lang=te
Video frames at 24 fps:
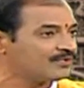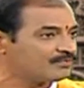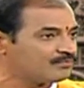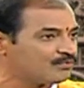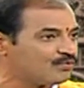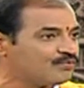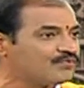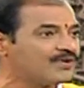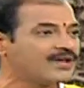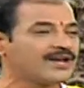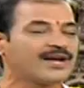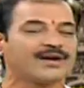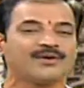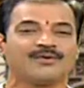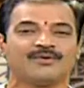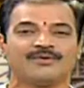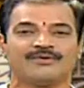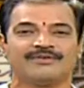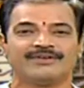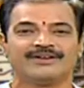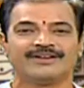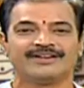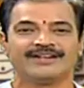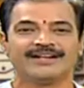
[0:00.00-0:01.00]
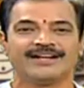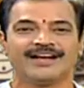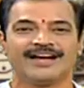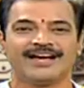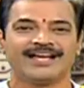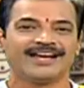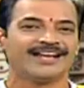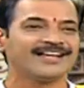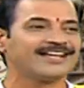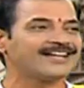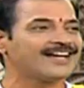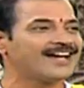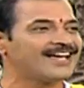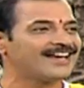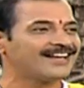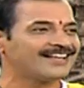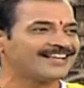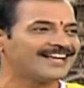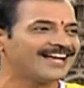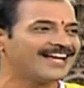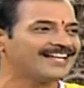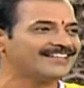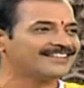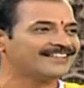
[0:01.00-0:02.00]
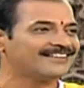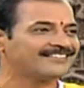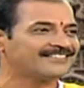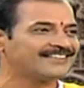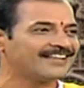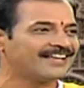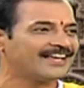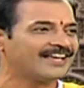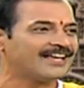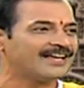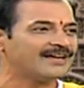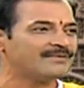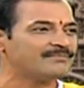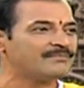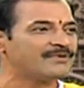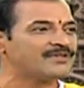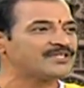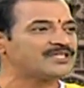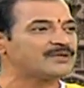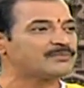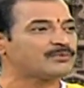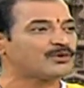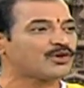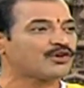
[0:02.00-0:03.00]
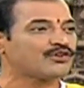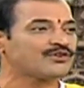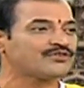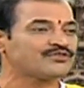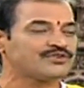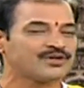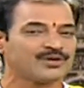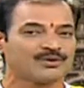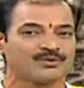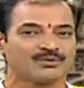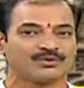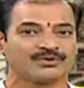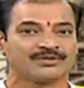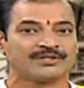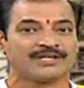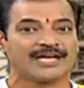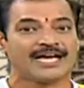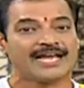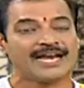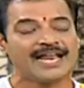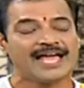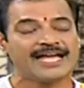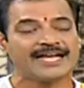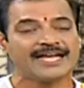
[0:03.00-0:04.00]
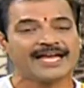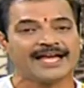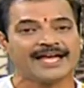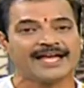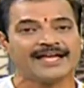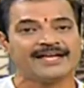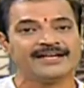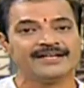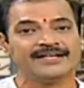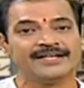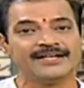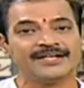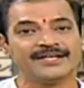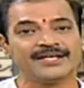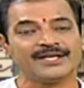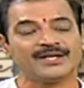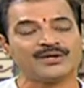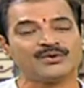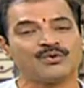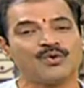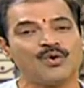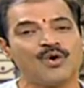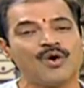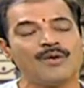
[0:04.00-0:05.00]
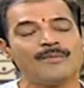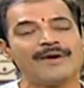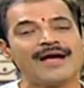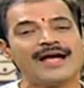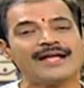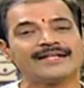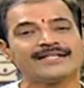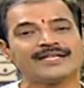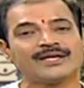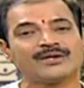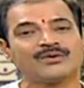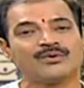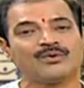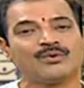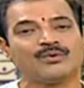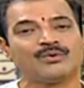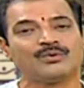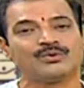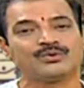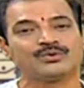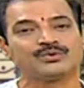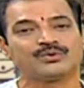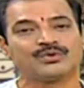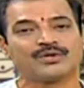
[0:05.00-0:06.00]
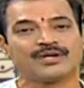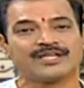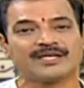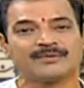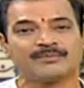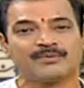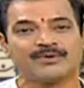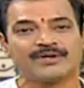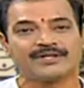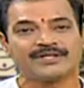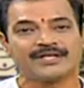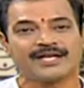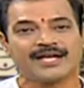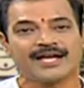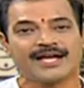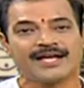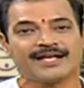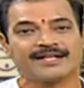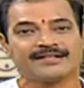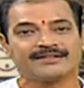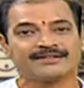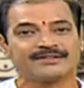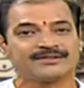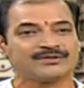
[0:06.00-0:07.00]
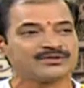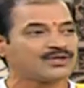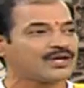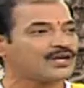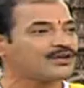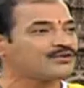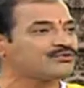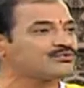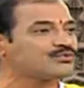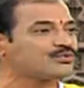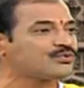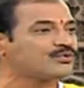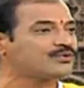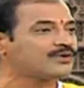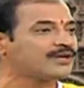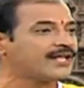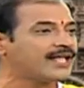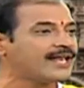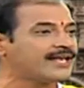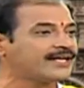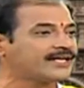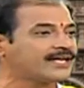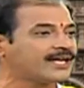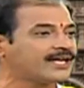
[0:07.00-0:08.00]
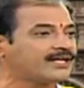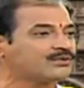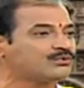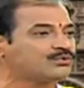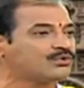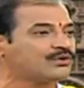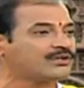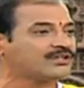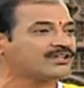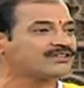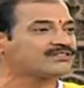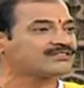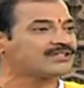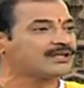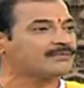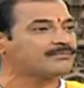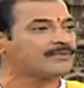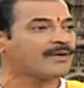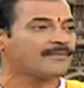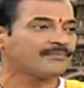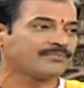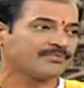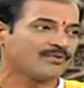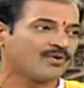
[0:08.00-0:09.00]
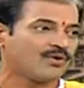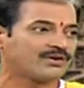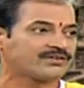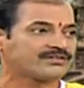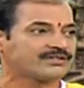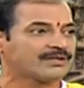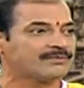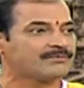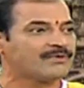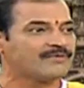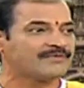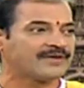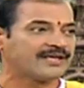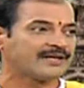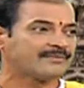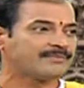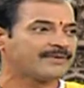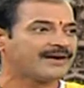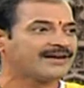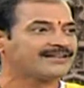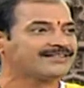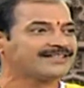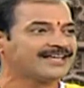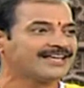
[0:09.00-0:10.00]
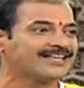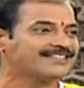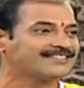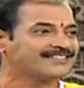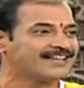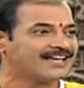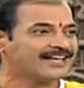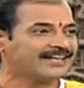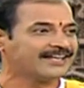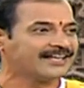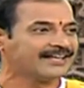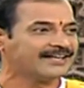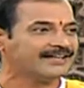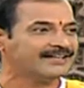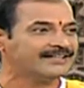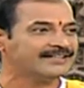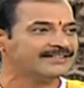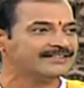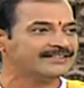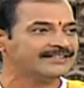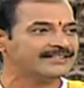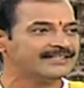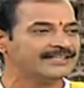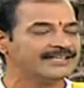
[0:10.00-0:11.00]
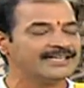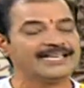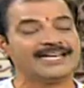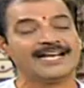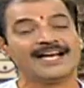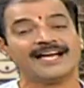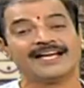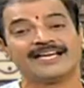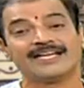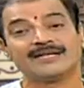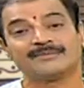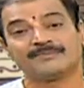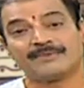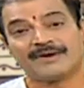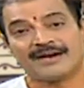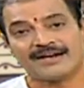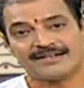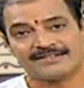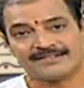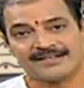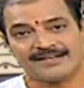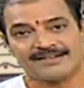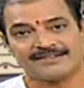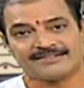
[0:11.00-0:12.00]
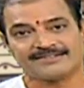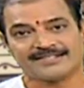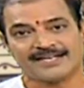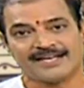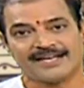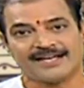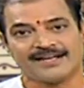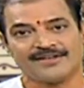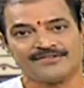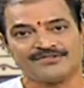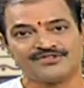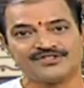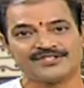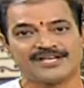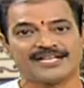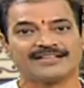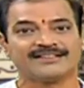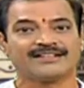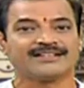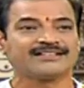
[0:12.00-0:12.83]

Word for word: మువ్వలను అలంకారంగా అందిస్తే మంచి ప్రయోజనం చేకూరుతుంది అలాగే ఈ గోమాతకు దొరద పుడితే తగ్గించుకోవడానికి దురద స్తంభం ఒక స్తంభం ఏర్పాటు చేయించాలి ఇలా ఏర్పాటు చేయిస్తే చంద్ర